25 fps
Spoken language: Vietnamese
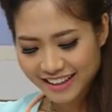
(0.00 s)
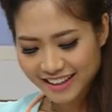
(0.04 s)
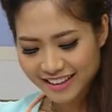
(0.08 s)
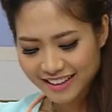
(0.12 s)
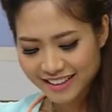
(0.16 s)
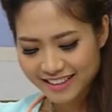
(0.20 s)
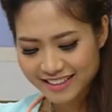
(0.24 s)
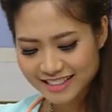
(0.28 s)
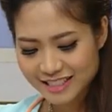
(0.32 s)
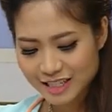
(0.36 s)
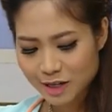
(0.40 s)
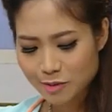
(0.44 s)

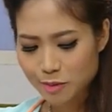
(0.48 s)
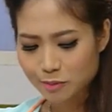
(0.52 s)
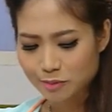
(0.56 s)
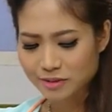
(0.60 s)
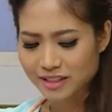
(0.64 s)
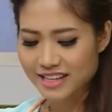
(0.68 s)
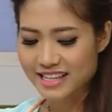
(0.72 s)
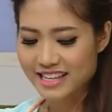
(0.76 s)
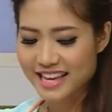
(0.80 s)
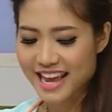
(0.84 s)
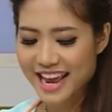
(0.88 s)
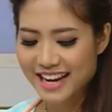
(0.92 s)
À, sau một
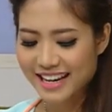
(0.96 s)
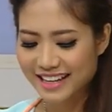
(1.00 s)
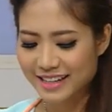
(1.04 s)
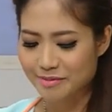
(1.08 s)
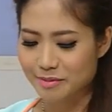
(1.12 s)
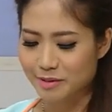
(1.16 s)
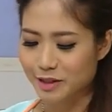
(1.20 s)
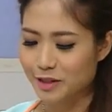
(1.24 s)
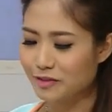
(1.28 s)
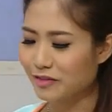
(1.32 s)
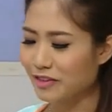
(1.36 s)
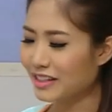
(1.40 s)
thời gian thì
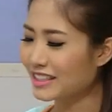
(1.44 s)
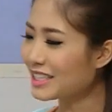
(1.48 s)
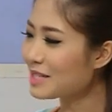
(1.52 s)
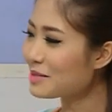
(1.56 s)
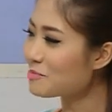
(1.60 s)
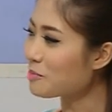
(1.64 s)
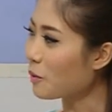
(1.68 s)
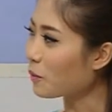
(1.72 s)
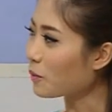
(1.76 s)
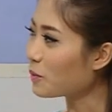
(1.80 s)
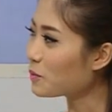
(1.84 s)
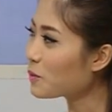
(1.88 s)
mình cũng phải
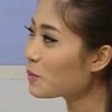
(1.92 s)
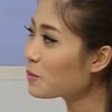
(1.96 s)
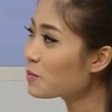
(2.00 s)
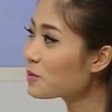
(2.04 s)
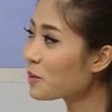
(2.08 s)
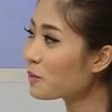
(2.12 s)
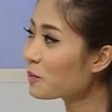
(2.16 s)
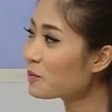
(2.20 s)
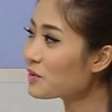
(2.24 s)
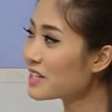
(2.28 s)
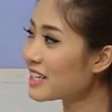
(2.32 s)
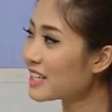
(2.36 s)
tiến bộ được chút
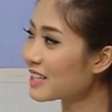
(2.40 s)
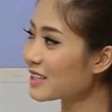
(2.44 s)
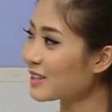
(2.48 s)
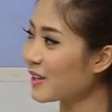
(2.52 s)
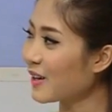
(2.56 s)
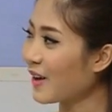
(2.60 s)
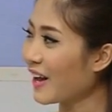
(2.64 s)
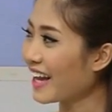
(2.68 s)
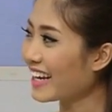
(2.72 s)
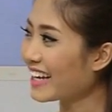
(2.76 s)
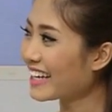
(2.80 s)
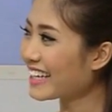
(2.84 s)
chút với anh
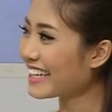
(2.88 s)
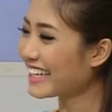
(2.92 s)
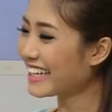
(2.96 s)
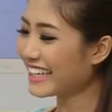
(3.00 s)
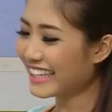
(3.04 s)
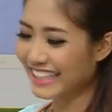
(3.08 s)
Toàn